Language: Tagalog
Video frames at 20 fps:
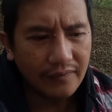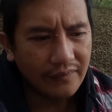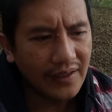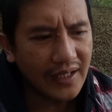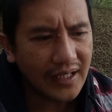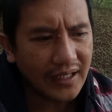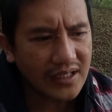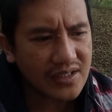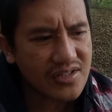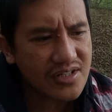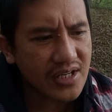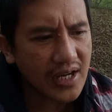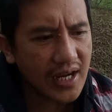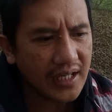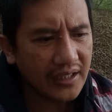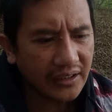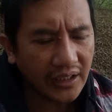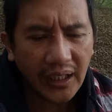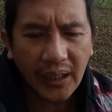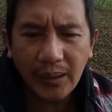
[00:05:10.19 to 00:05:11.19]
That is a
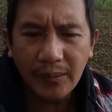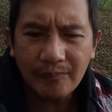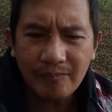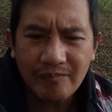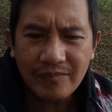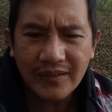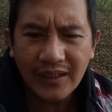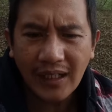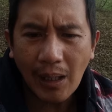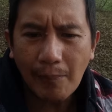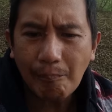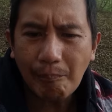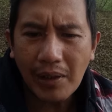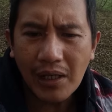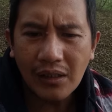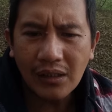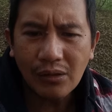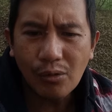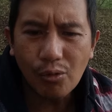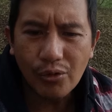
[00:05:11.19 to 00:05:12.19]
name nga
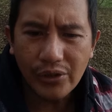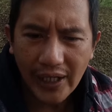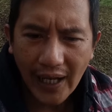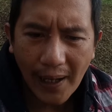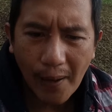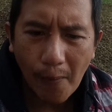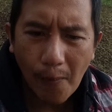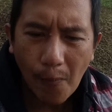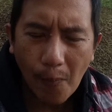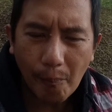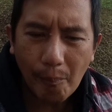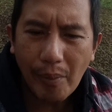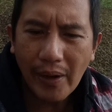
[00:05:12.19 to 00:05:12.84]
panguyaw,